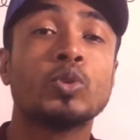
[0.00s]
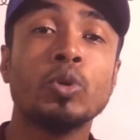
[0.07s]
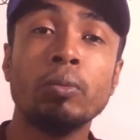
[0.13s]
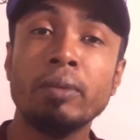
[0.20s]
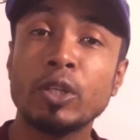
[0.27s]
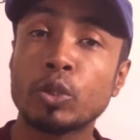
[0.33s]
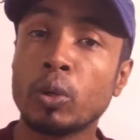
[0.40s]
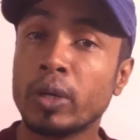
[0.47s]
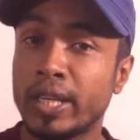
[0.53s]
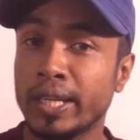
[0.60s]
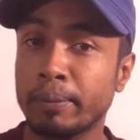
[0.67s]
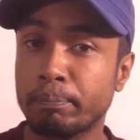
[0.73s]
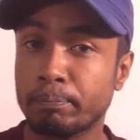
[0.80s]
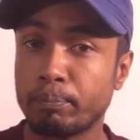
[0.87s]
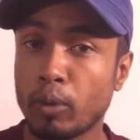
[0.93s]
তুমি
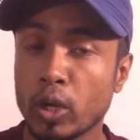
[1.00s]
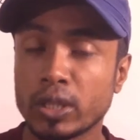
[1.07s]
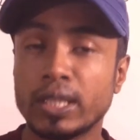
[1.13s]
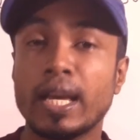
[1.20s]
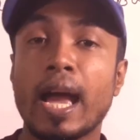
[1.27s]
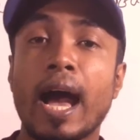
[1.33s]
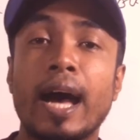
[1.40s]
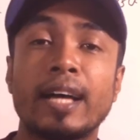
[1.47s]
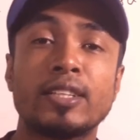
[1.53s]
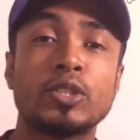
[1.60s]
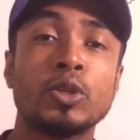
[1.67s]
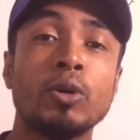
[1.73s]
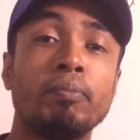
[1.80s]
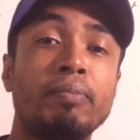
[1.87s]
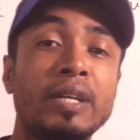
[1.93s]
সঠিক পথে আছো